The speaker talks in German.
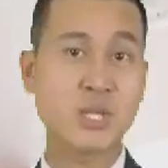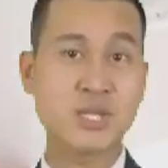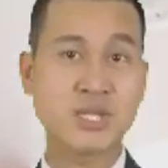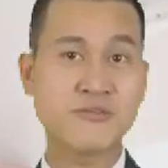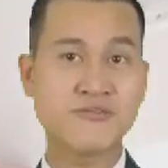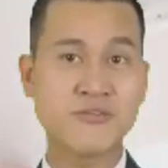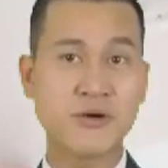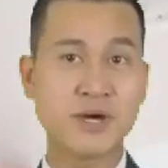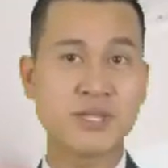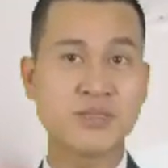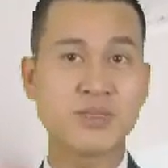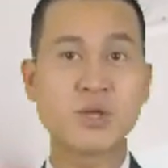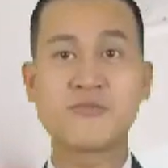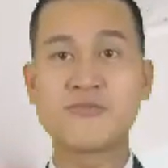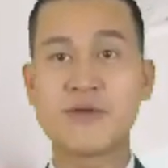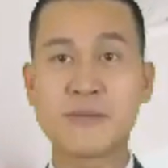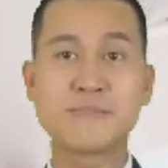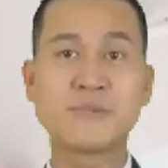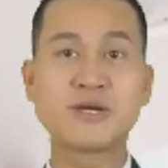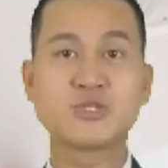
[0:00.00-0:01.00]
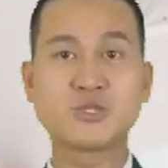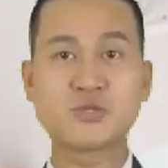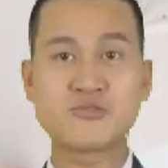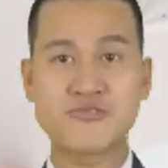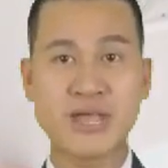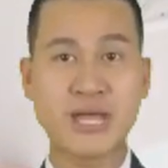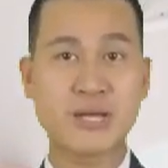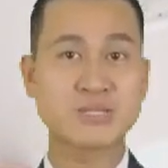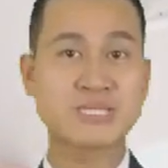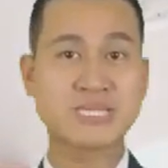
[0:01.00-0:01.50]
der Comedy Quiz Show
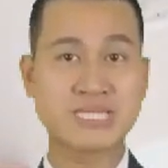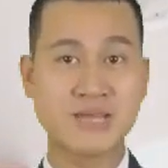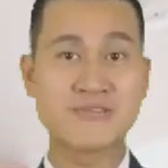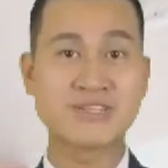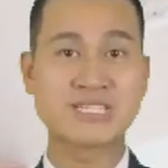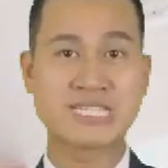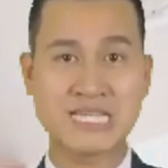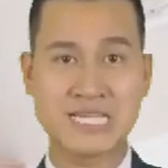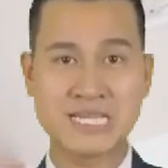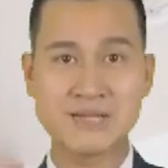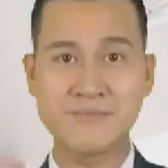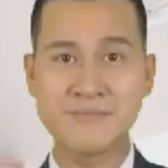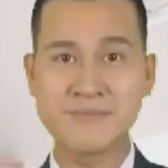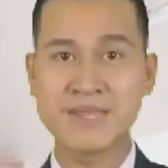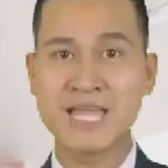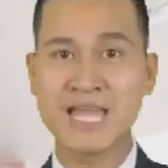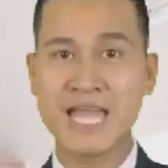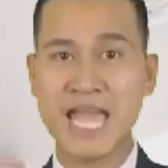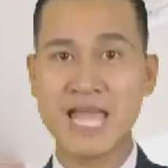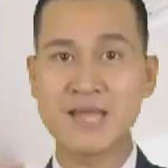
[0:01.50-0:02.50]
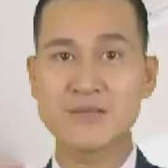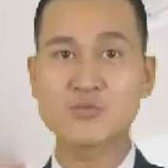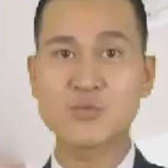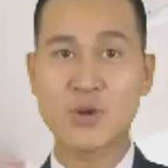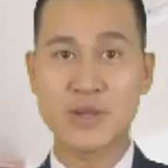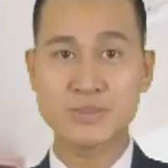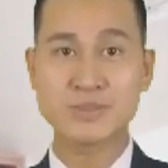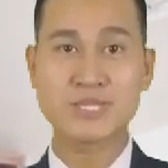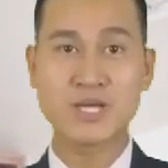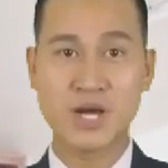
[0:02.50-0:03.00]
Genial daneben
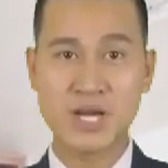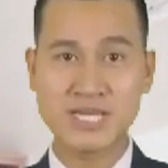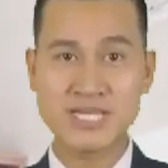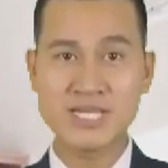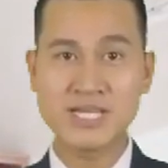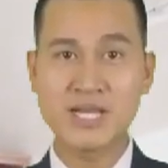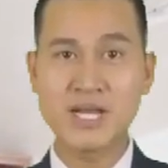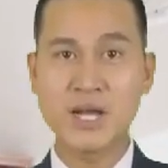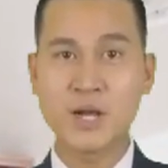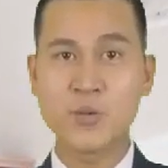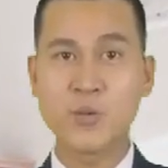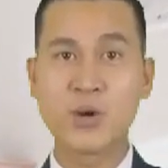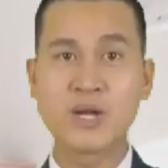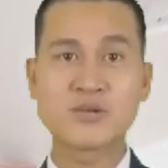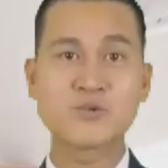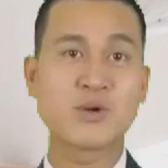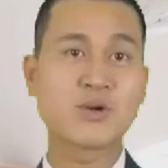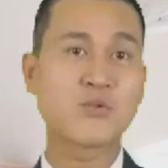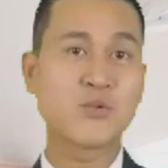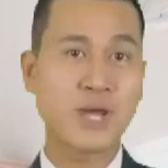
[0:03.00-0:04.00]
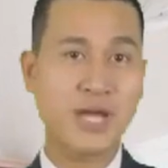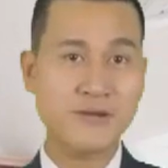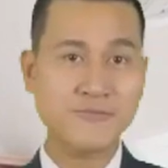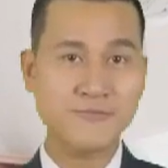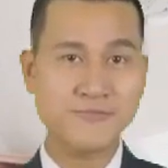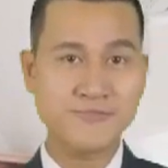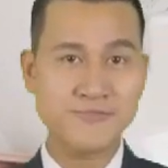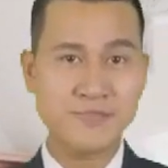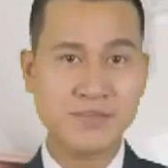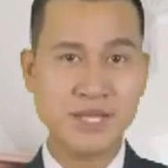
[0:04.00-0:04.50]
präsentiert sich die der
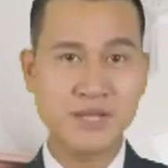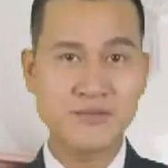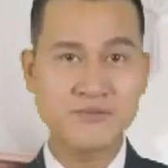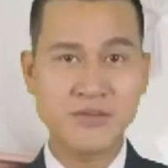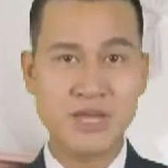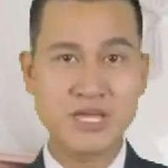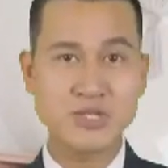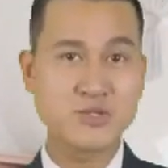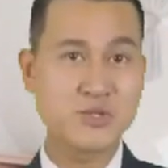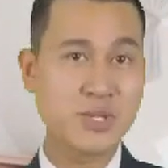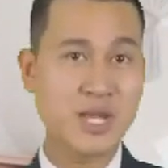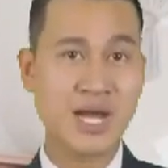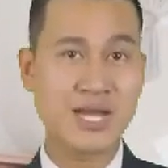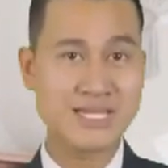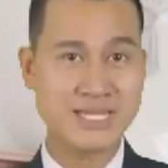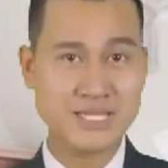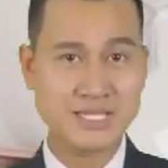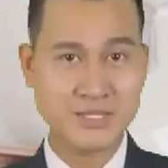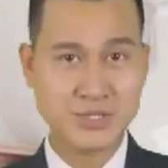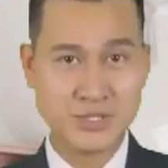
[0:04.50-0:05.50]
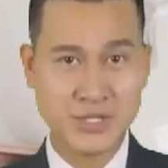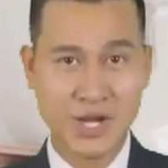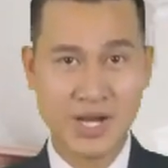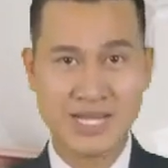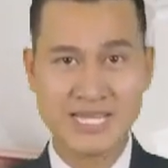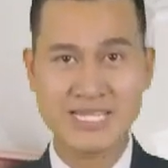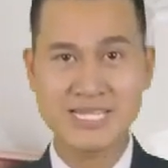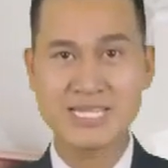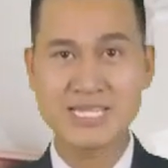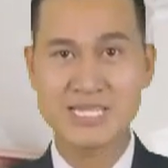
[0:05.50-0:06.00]
Paradiesvogel abgespeckt und
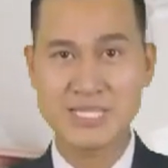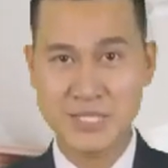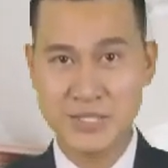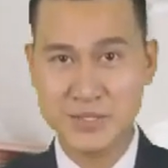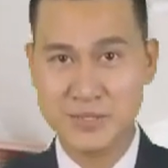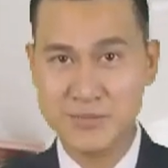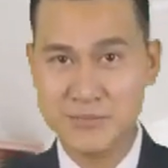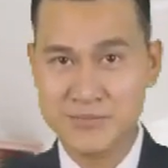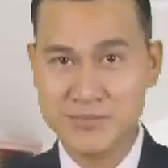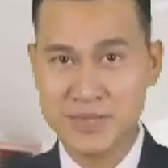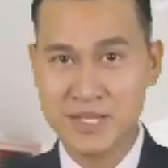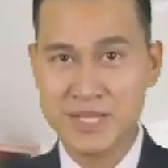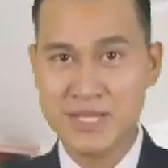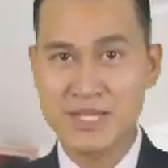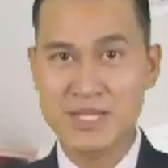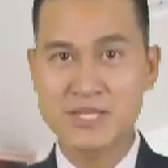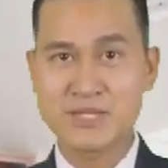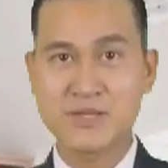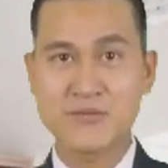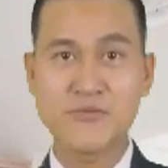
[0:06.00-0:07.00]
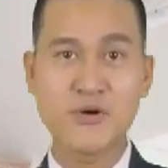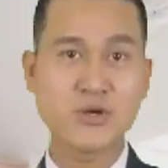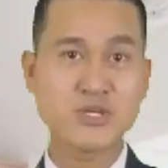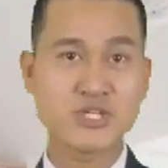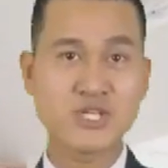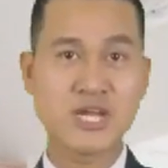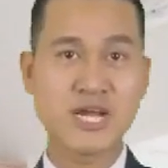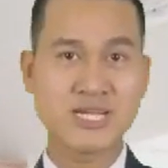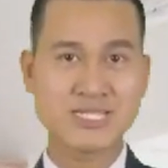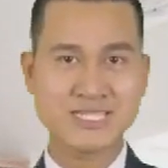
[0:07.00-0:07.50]
radikal schlank. Besonders
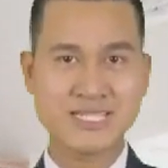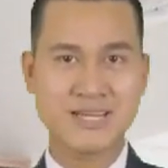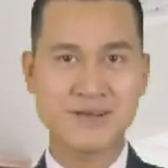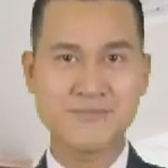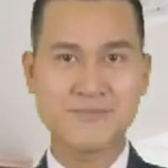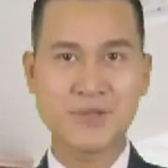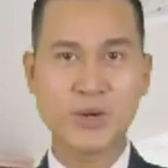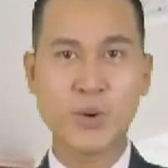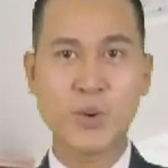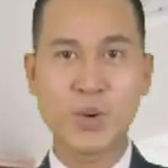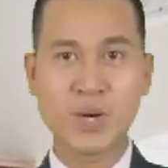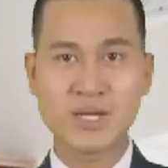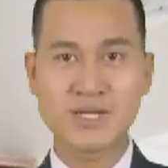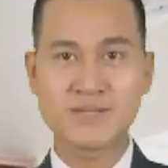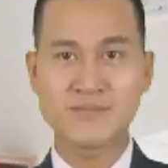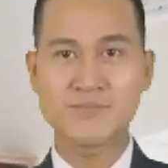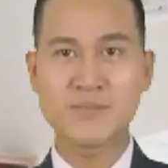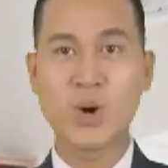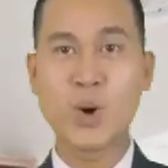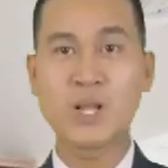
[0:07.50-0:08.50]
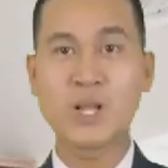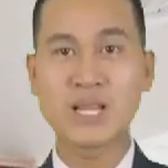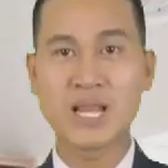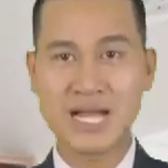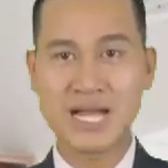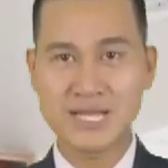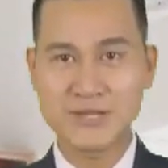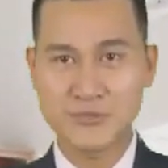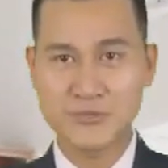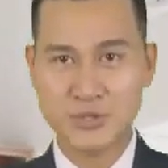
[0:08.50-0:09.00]
ihr Gesicht sieht komplett
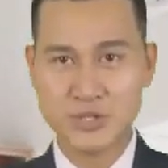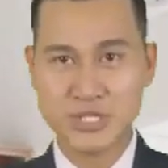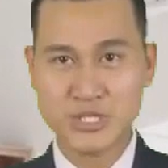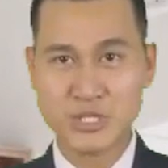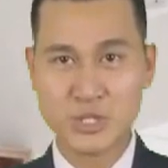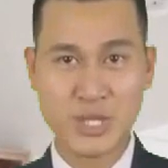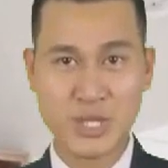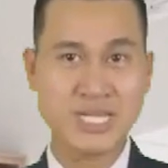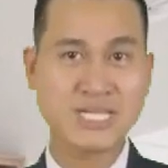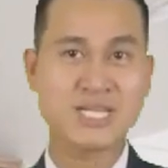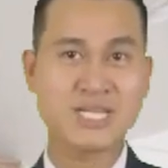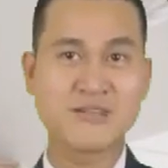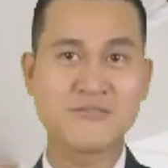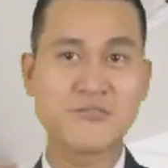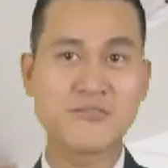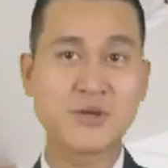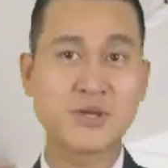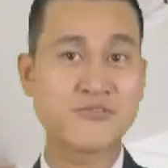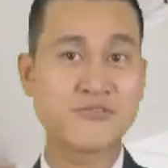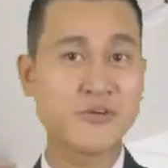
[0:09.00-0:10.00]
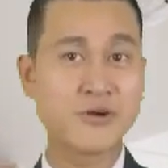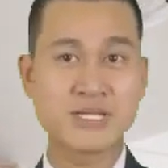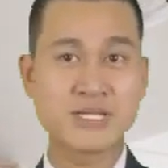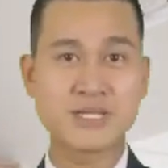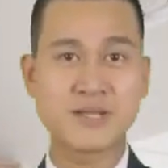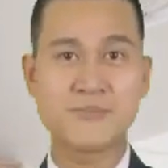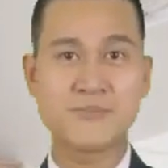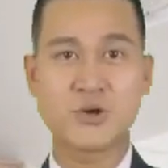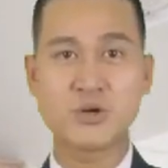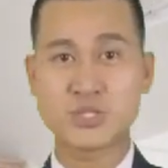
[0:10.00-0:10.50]
verändert aus.
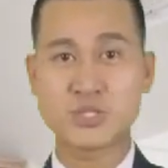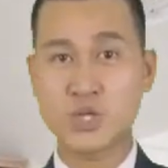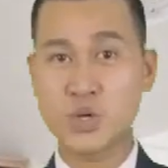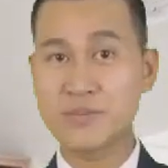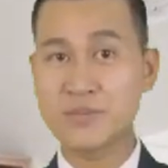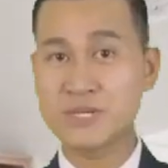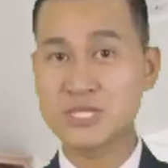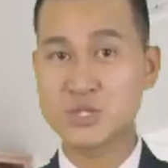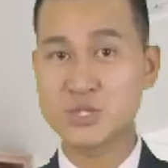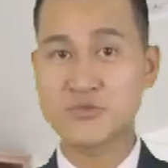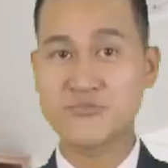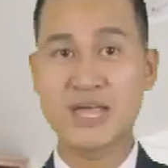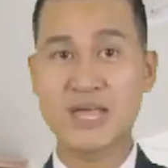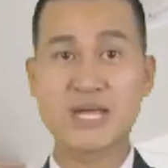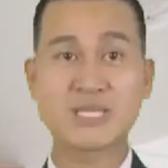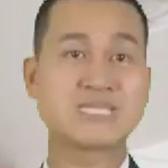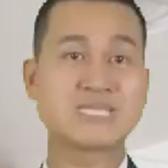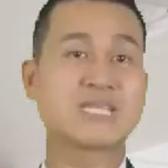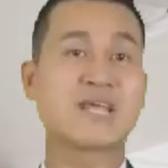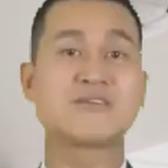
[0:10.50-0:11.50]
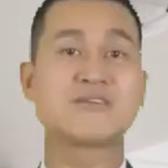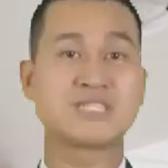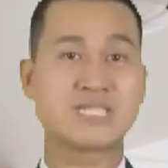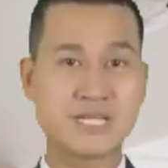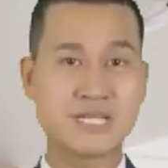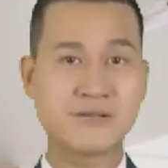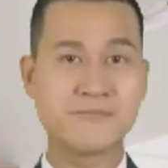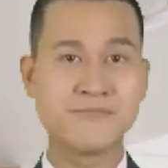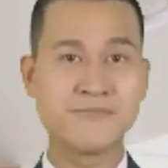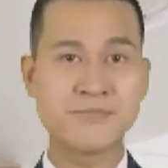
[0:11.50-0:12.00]
Ihrem Stil scheint
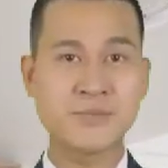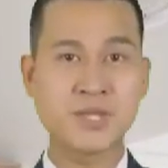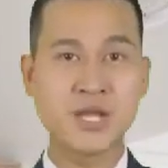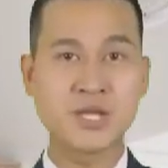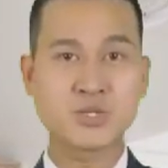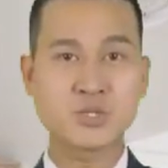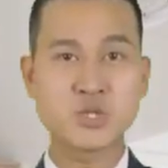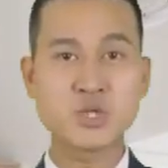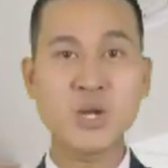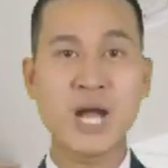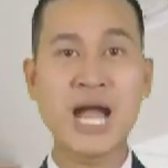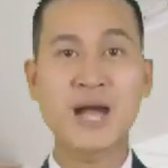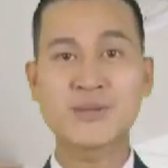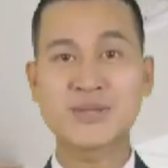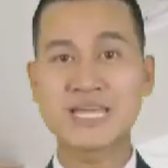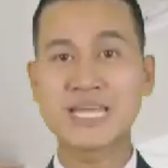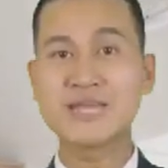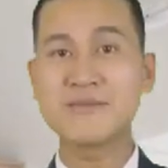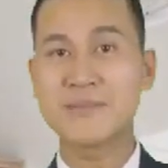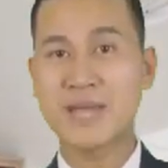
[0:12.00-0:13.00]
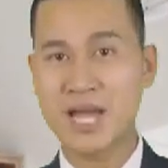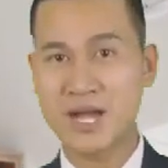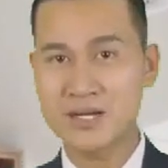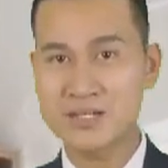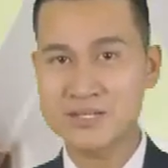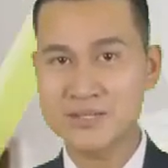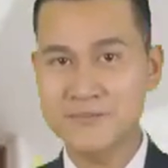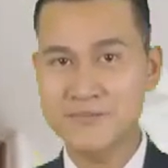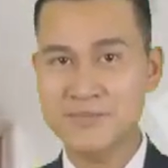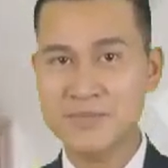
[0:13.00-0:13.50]
die
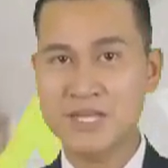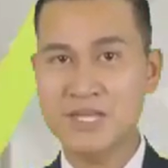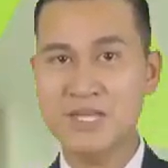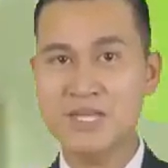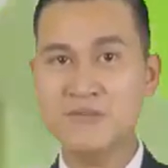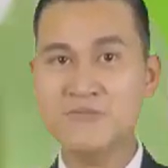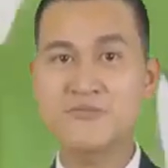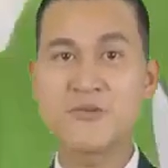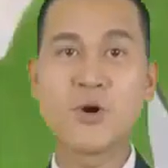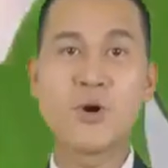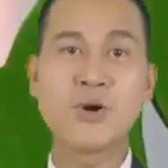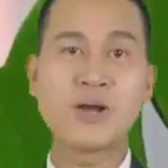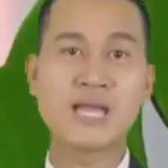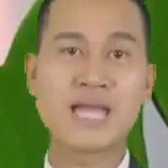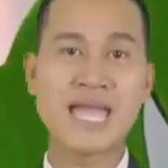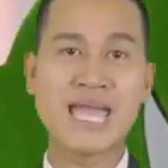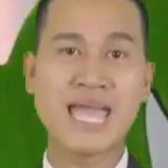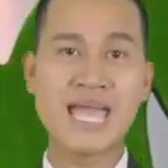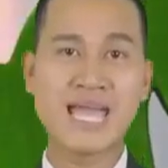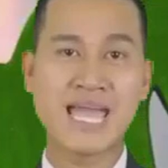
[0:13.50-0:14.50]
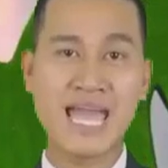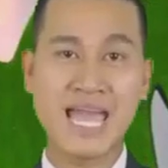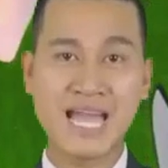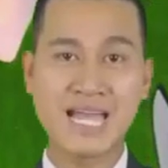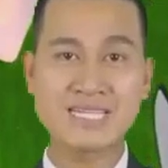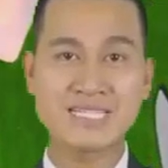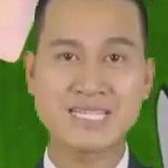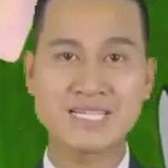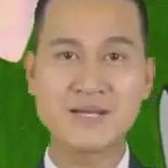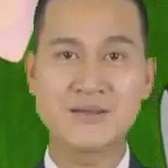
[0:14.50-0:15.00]
61-Jährige aber trotzdem treu
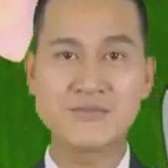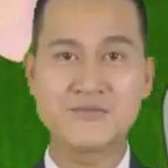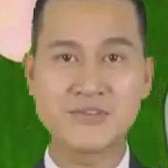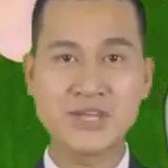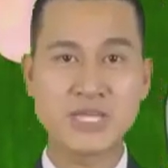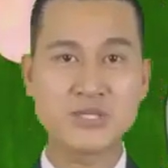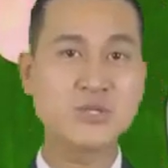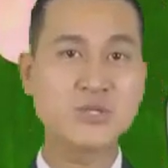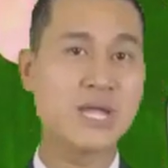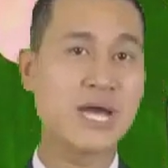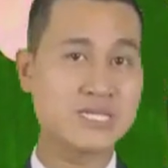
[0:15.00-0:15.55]
zu bleiben.